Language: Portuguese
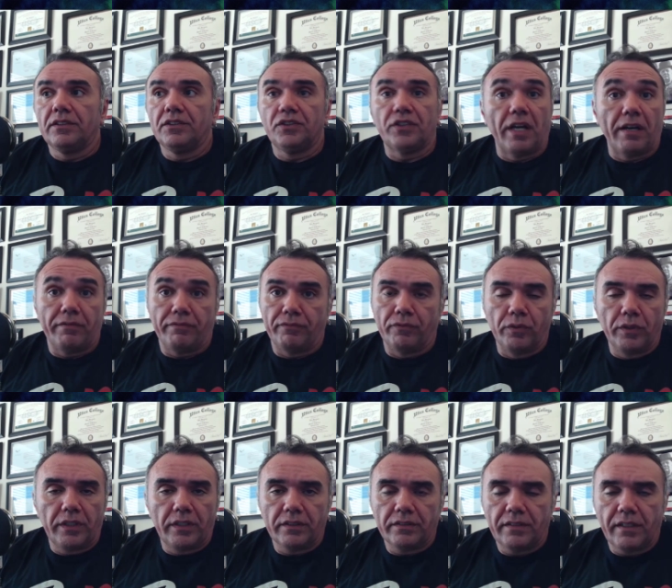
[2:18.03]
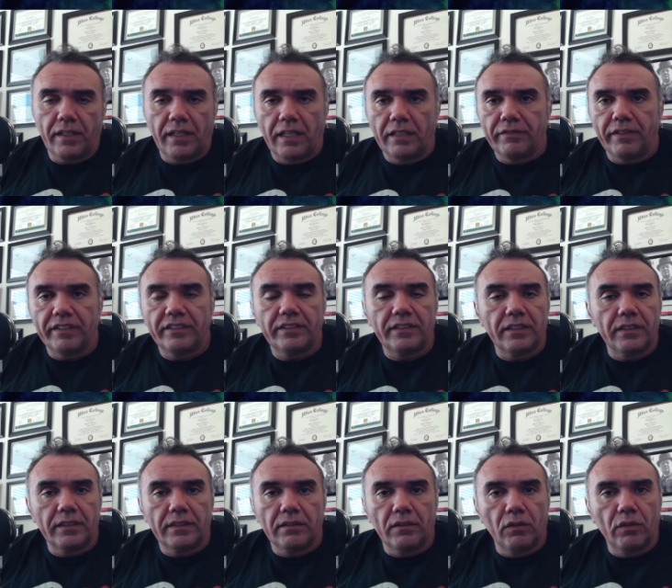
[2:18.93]
já foi cancelado, vai
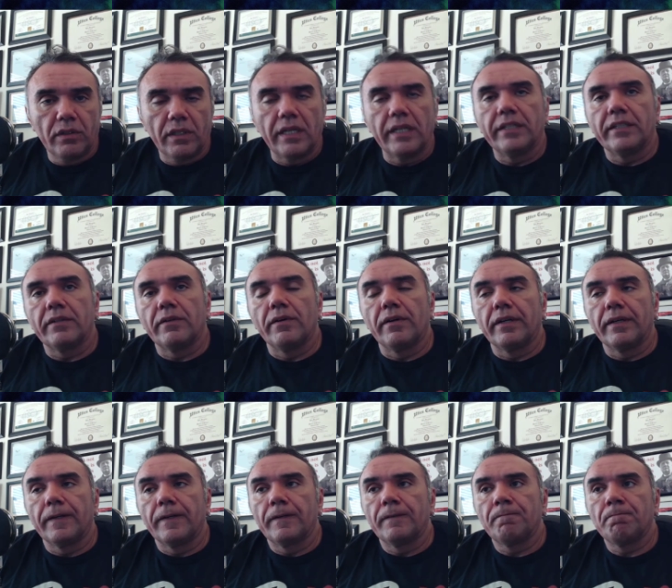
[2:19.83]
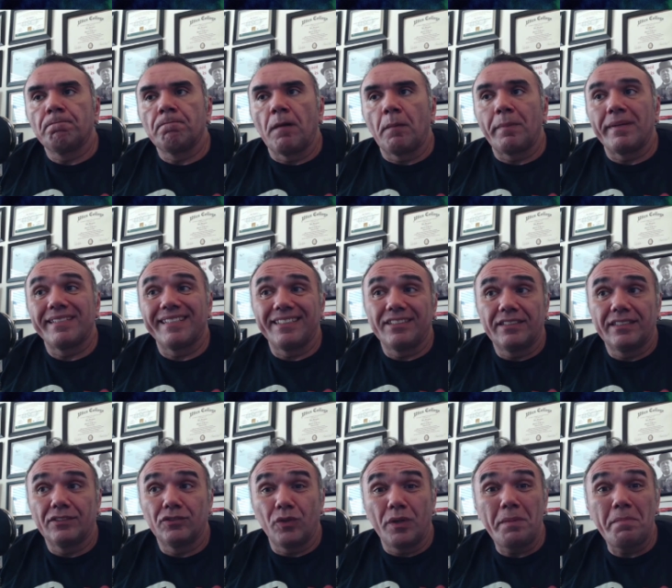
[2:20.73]
ser online agora. Apesar de
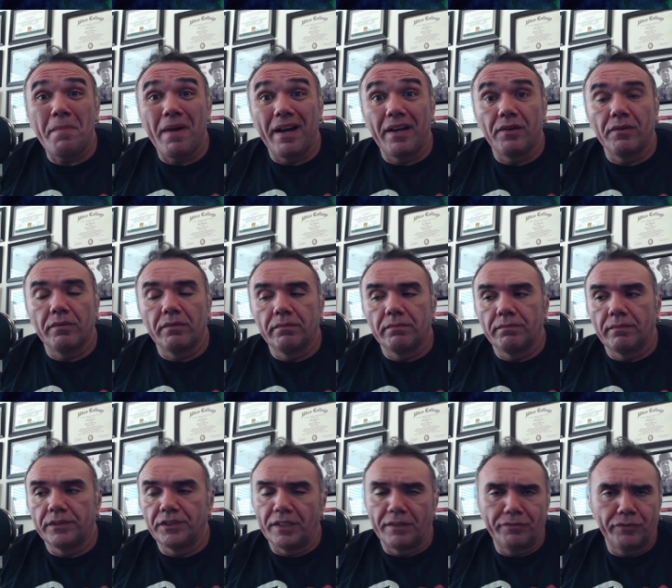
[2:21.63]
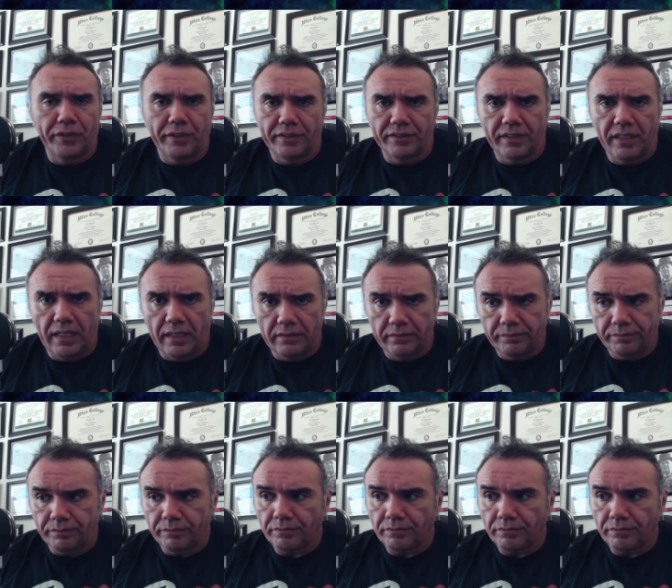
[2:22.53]
ser só em maio, mas já foi cancelado.